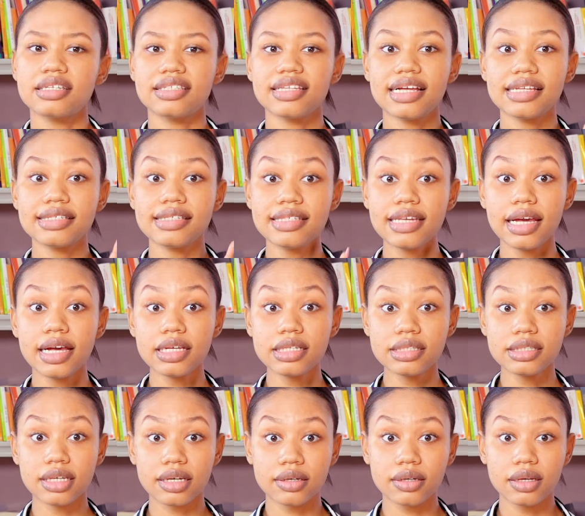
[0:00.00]
À
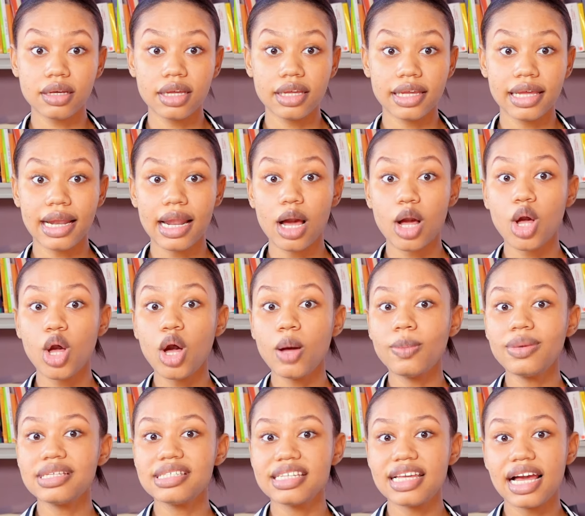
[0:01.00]
50 ans, qu'elle a
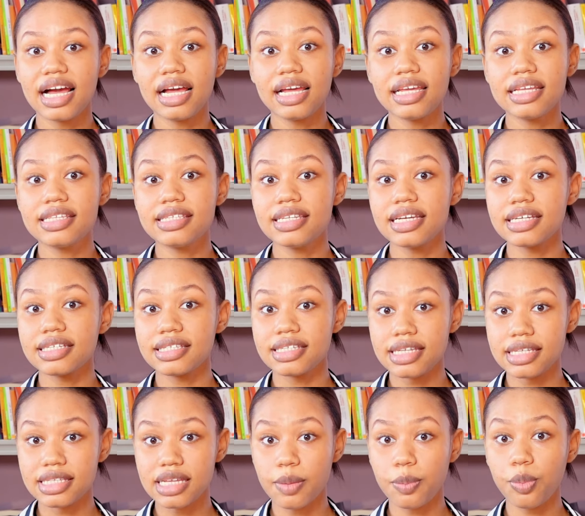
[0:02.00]
commencé à
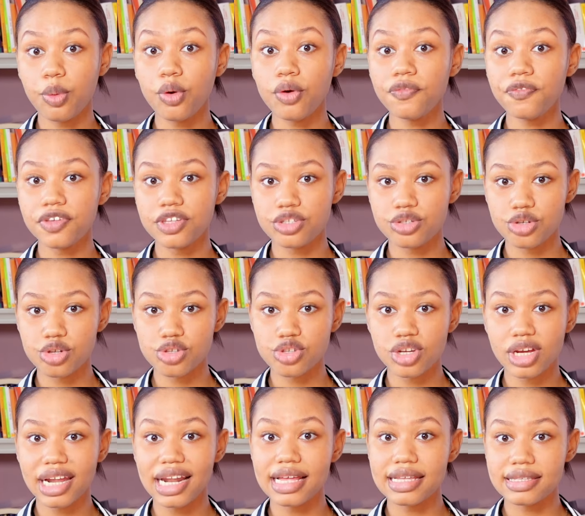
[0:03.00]
exercer sa profession
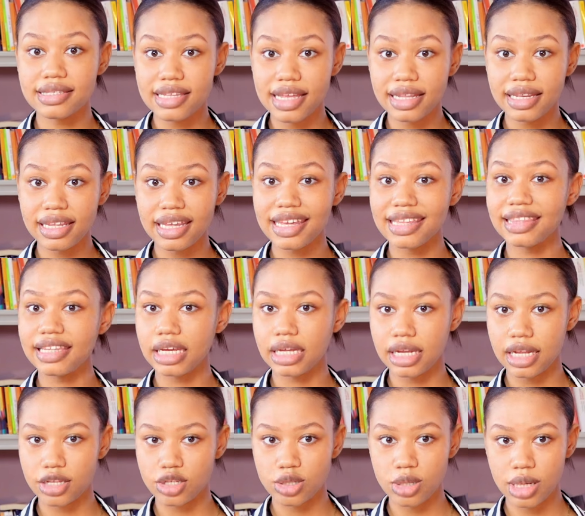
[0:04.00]
sur la scène
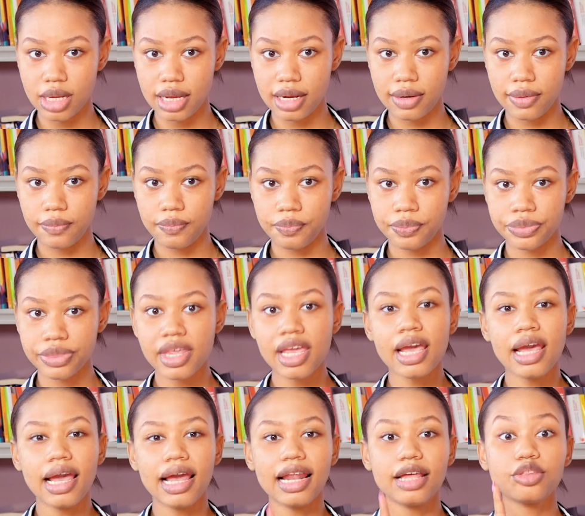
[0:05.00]
internationale.
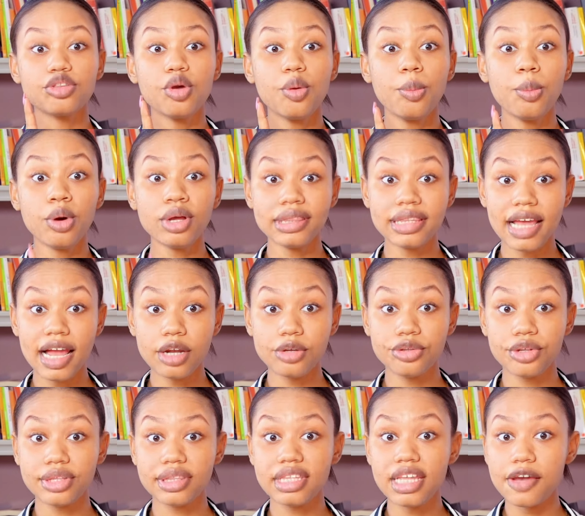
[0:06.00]
Elle est un modèle
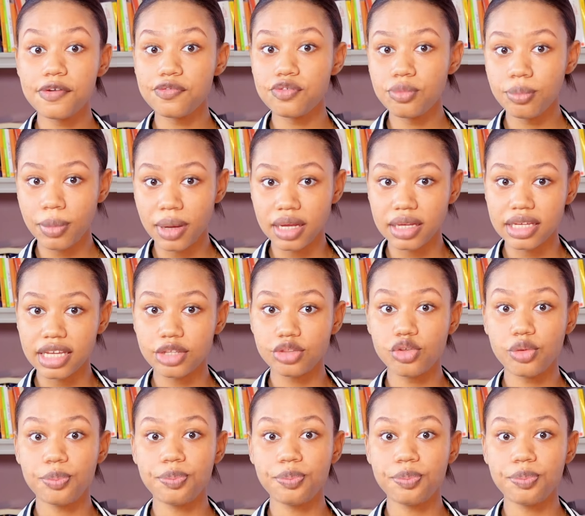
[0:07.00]
de dévouement et de